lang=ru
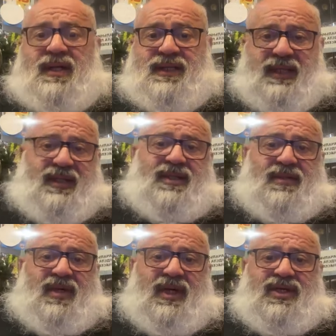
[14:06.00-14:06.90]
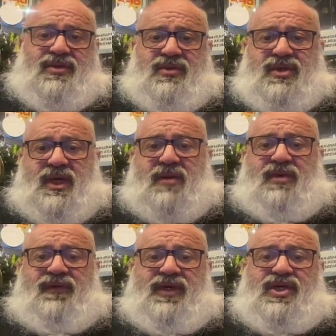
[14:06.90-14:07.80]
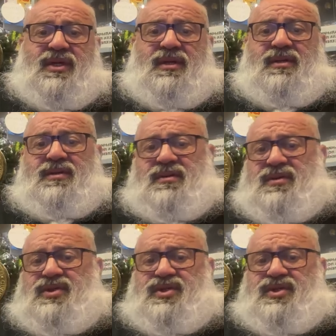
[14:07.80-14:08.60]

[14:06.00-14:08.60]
сильно не заморачиваюсь, как бы вышел,